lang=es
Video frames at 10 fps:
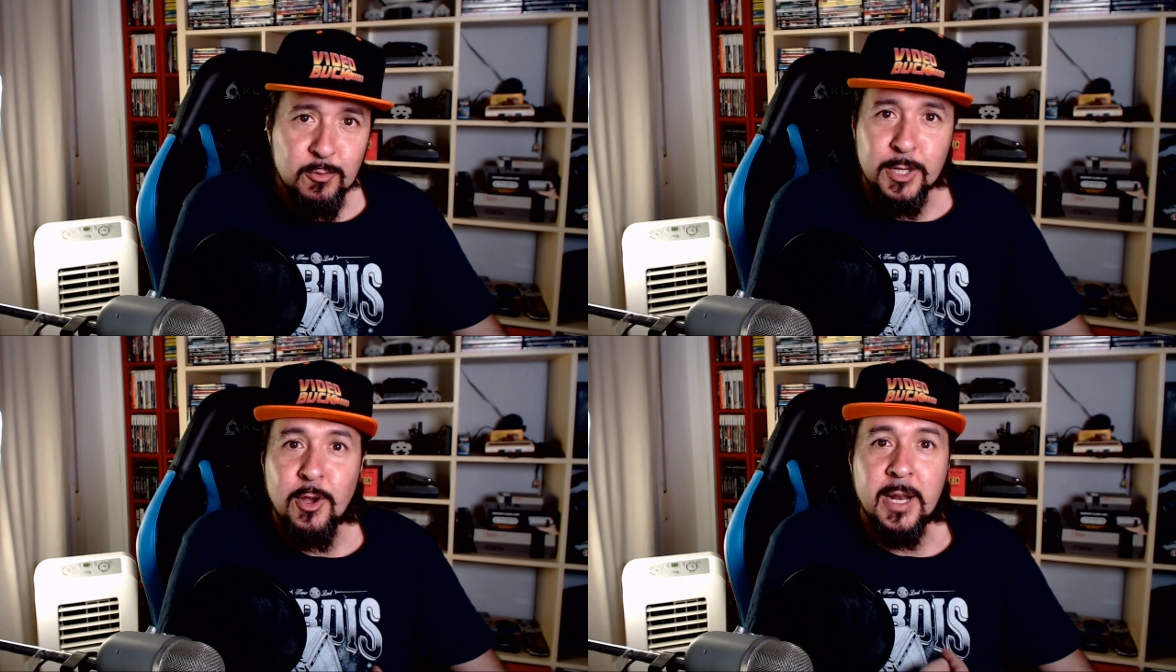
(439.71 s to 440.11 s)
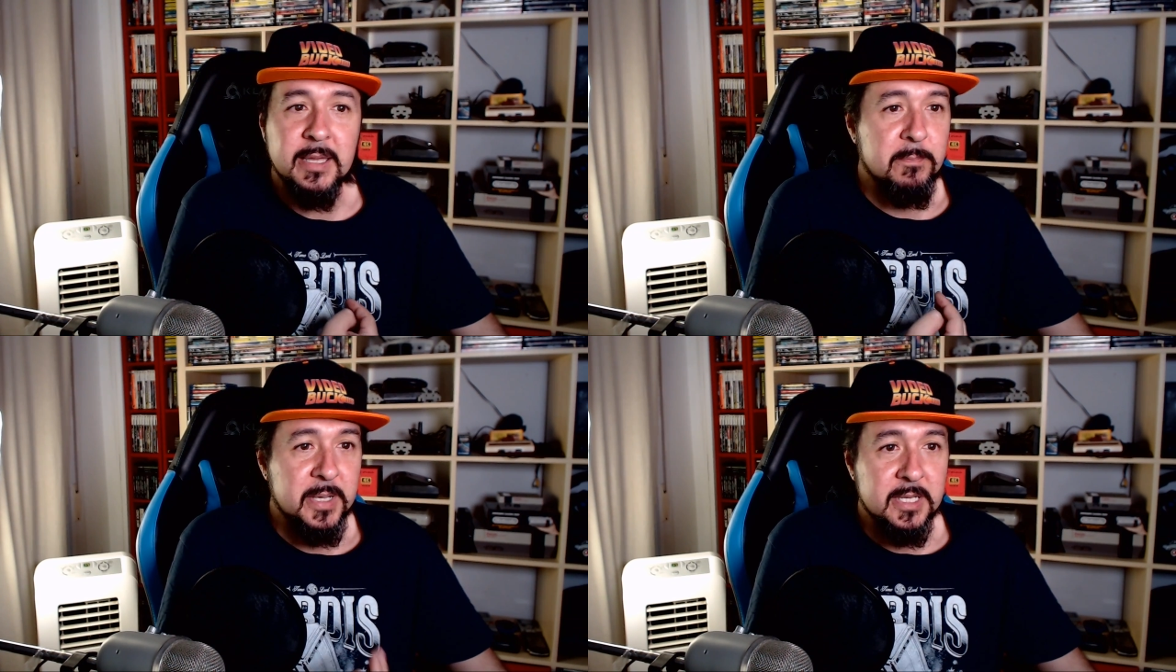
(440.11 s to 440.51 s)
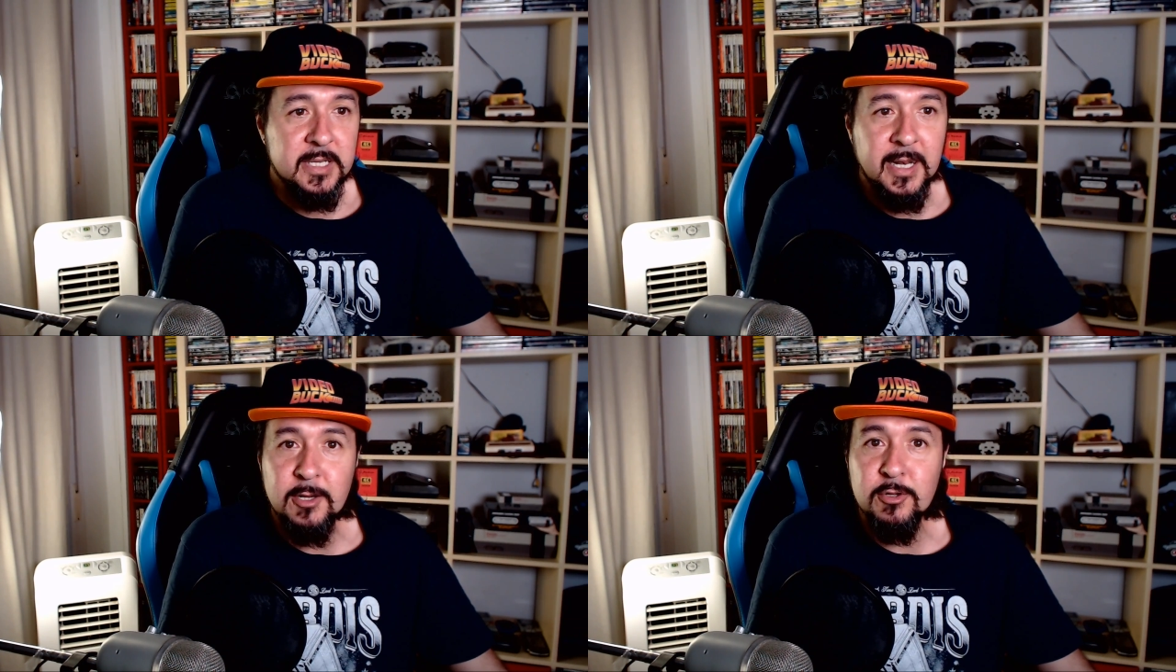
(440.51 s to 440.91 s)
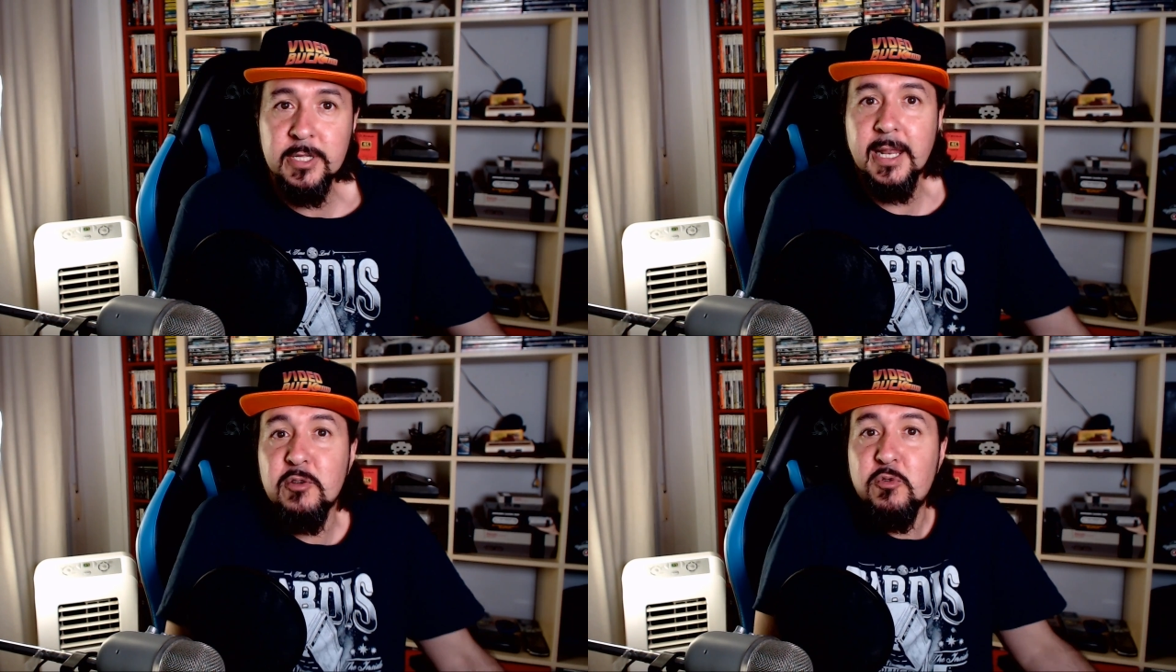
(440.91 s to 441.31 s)
Cuando alguien piensa en algo,
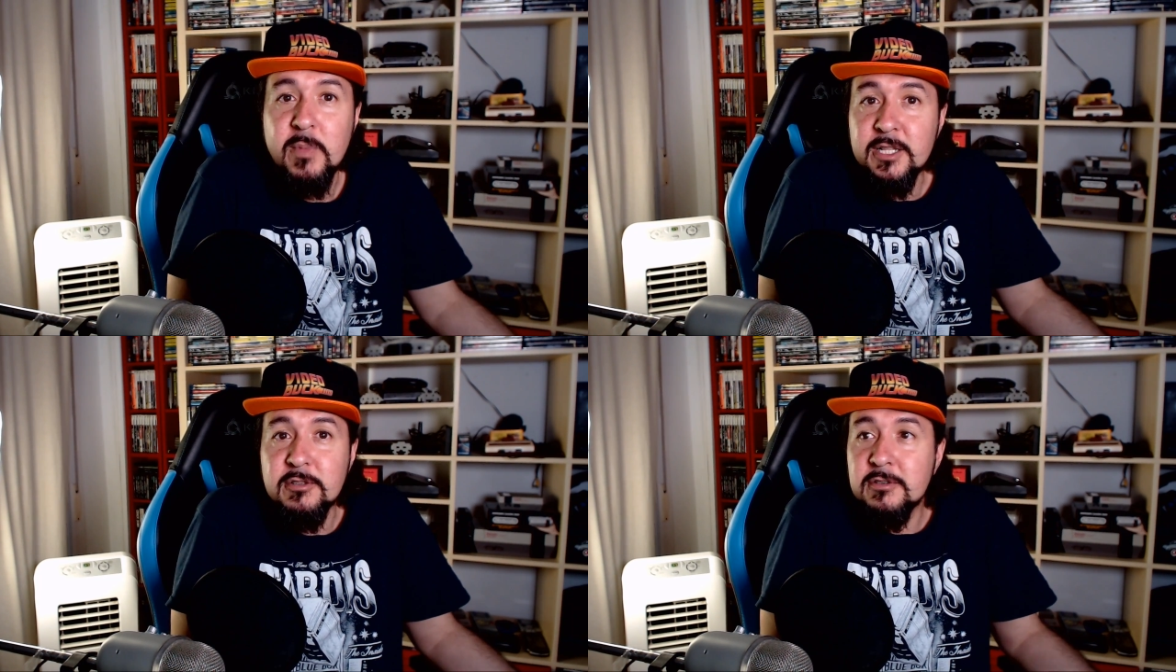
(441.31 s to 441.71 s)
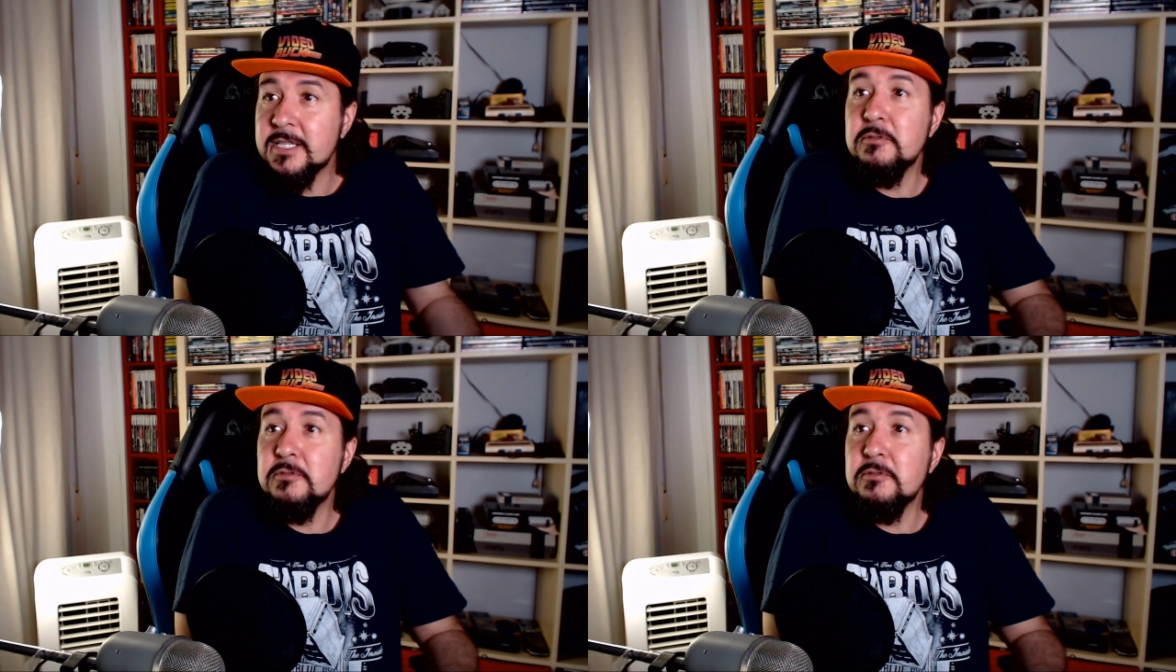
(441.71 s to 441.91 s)
tiene argumentos.